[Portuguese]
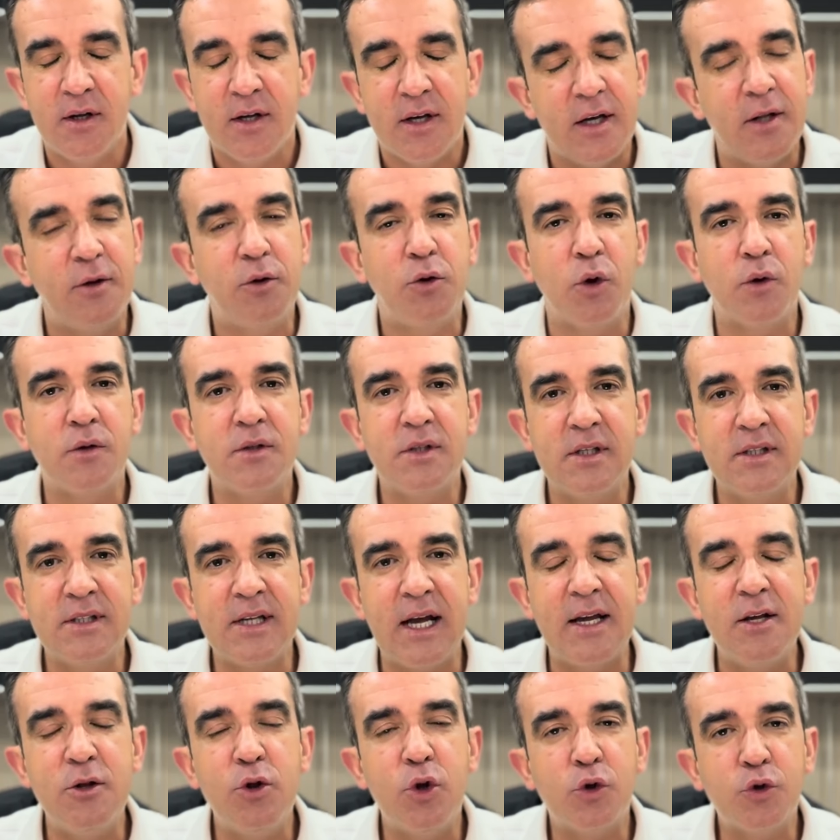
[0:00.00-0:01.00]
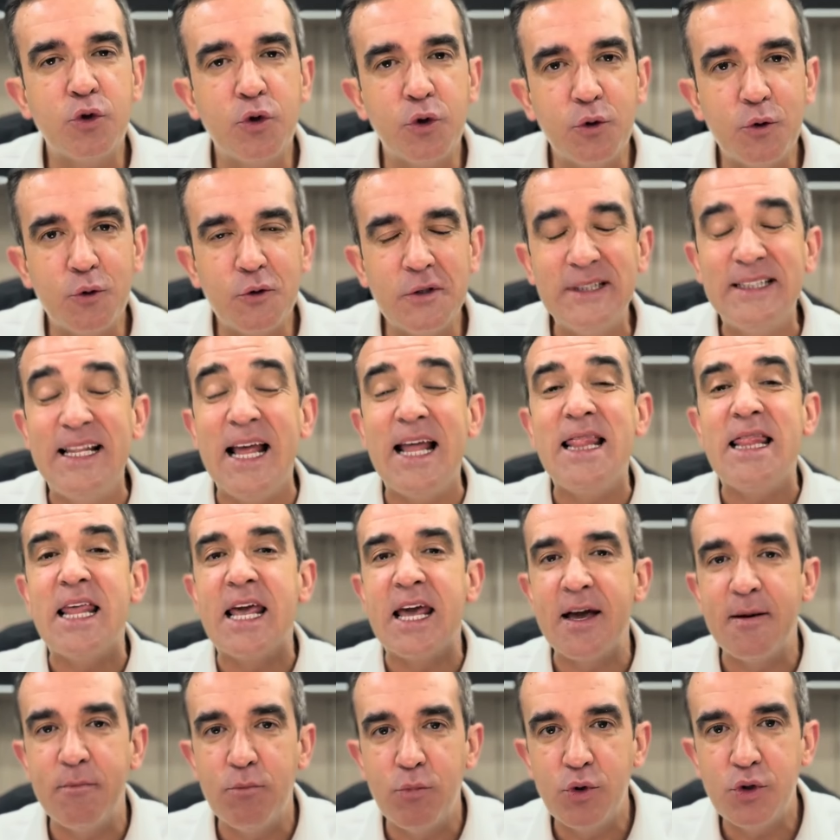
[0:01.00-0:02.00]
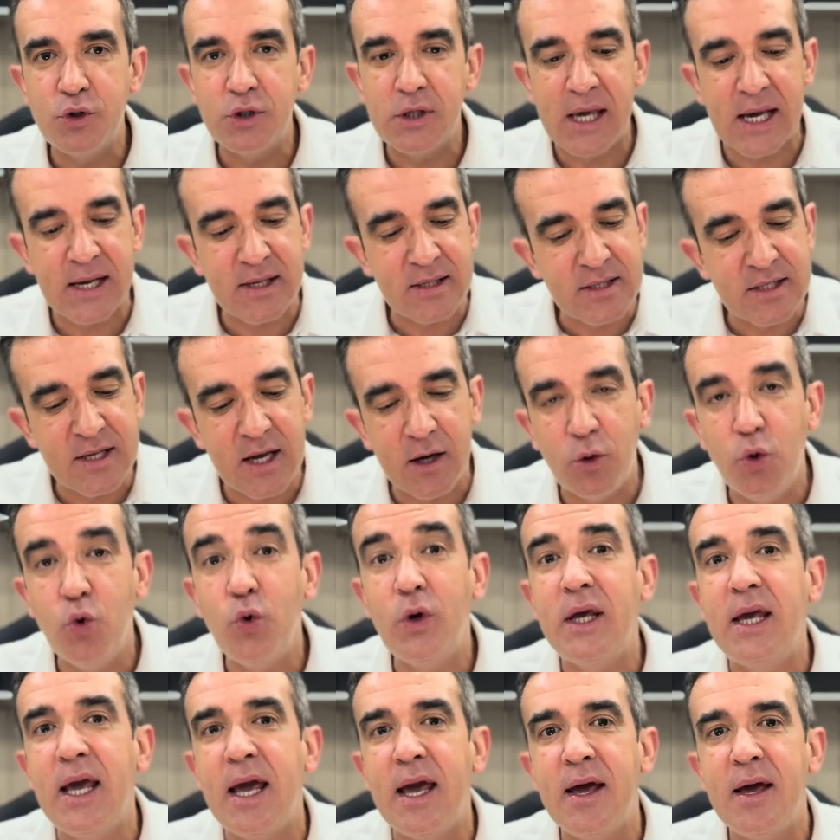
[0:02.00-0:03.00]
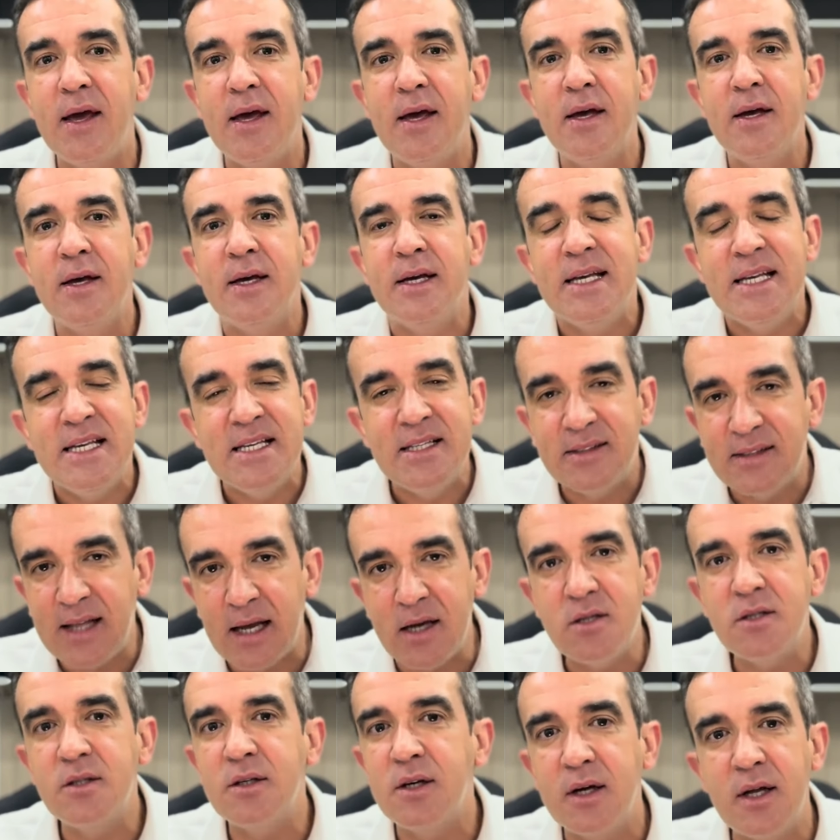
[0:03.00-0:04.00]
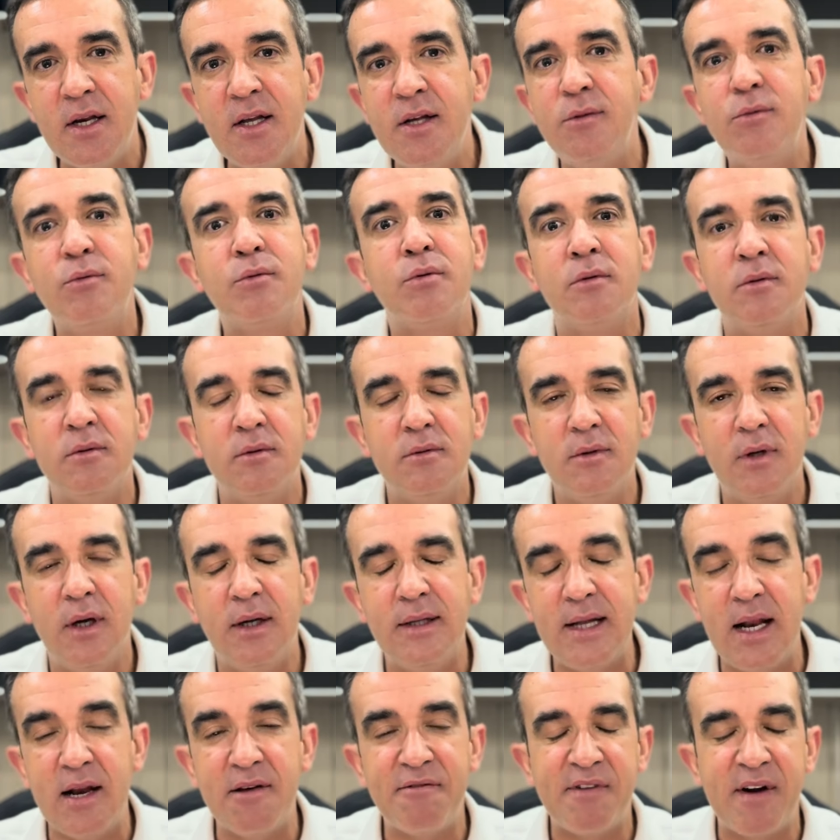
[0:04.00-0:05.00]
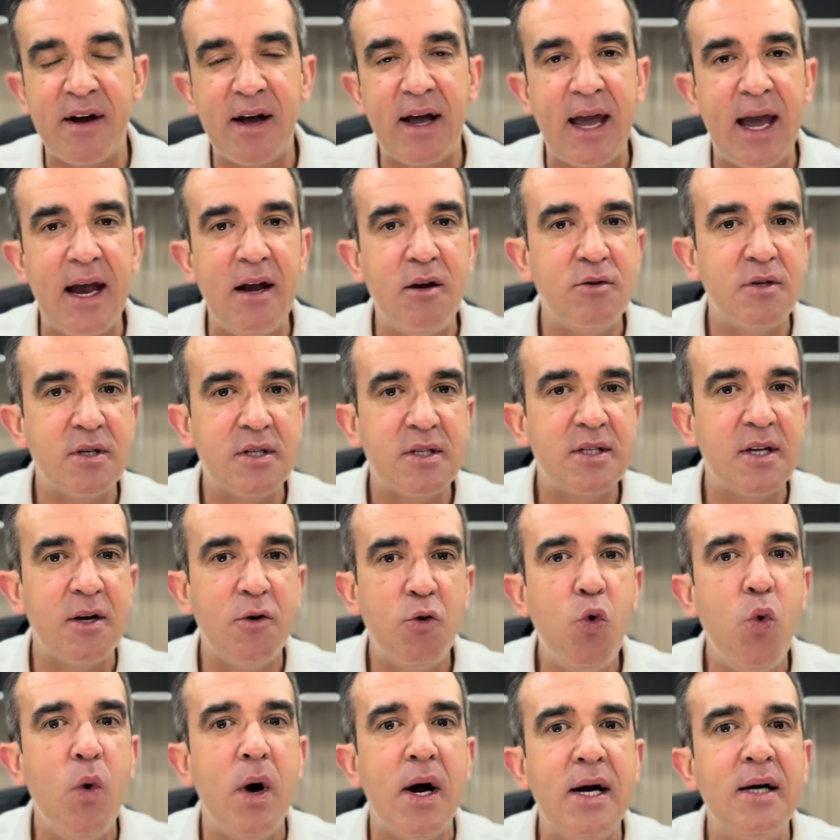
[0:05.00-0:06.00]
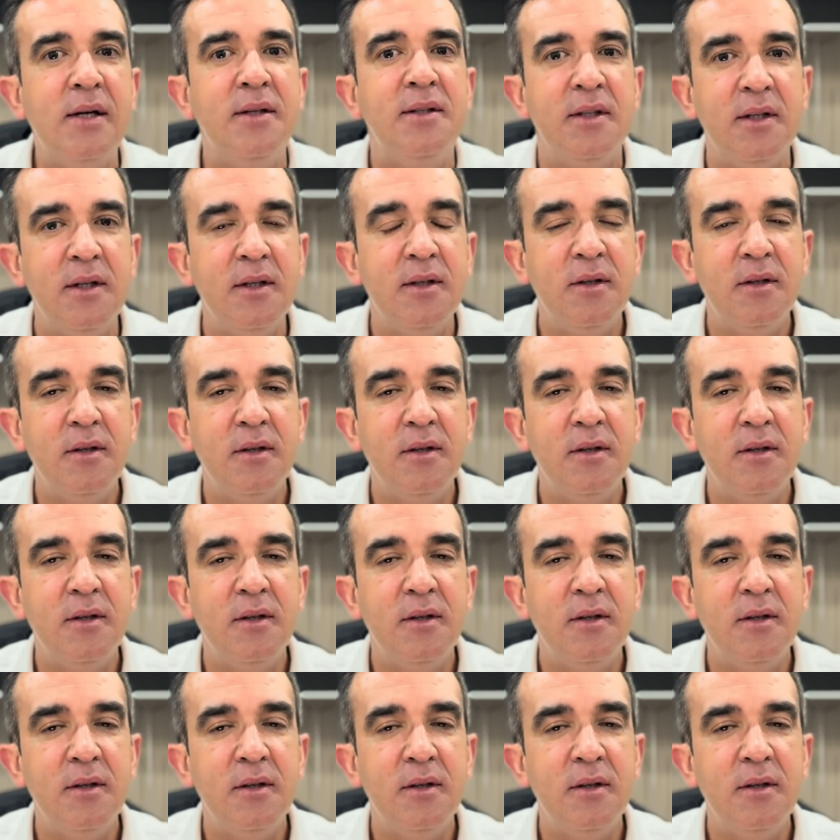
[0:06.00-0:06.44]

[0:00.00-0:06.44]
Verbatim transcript: então aí nós outros temos que fazer o que está escrito no Evangelho de São João,